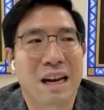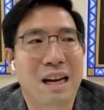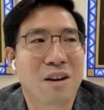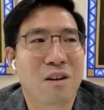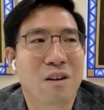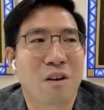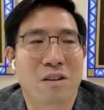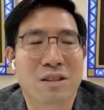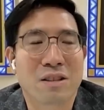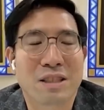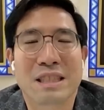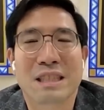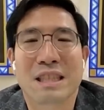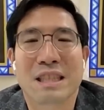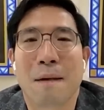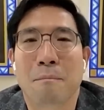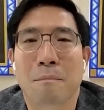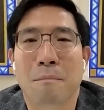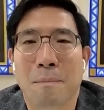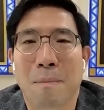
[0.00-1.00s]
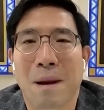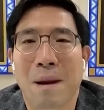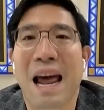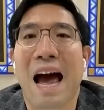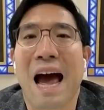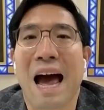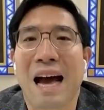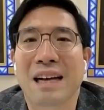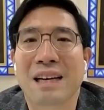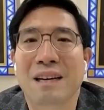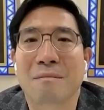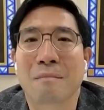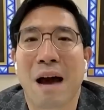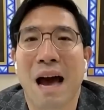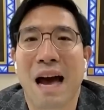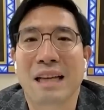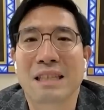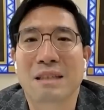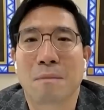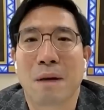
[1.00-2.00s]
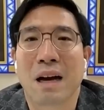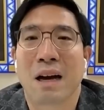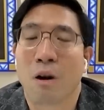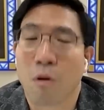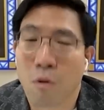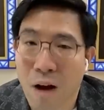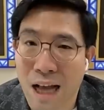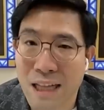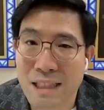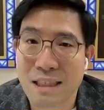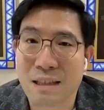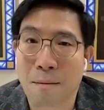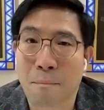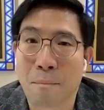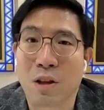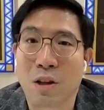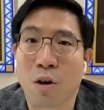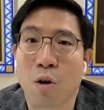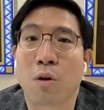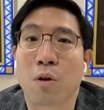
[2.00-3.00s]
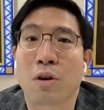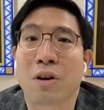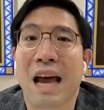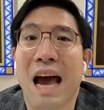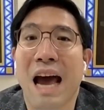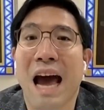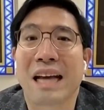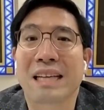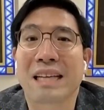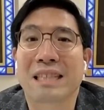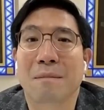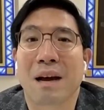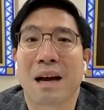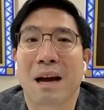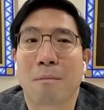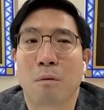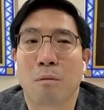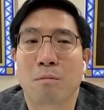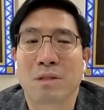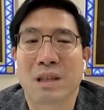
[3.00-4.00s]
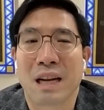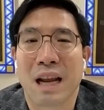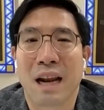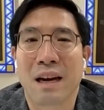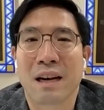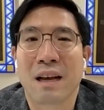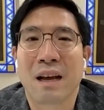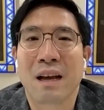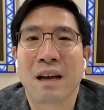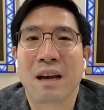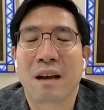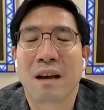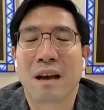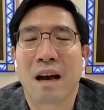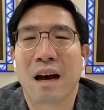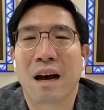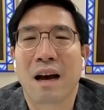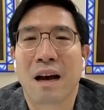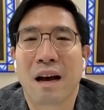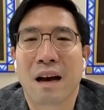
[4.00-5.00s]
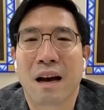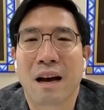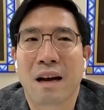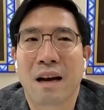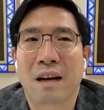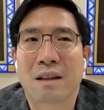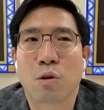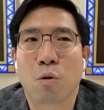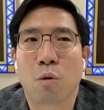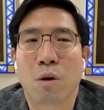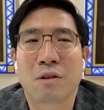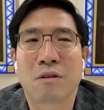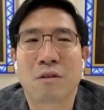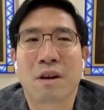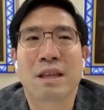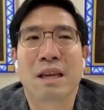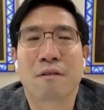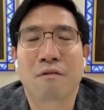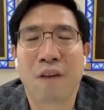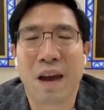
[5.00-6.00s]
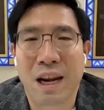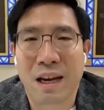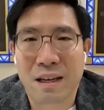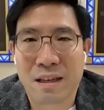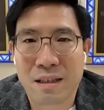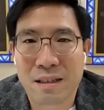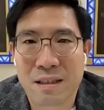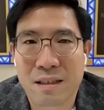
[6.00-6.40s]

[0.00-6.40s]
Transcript: เรื่องของ system มีปัญหาขึ้นมาใช่ไหมเขาก็อาจจะจำเป็นต้องลดก็ได้ใช่ไหมครับผมฉะนั้นตัวเจ้าหน้าที่เฟด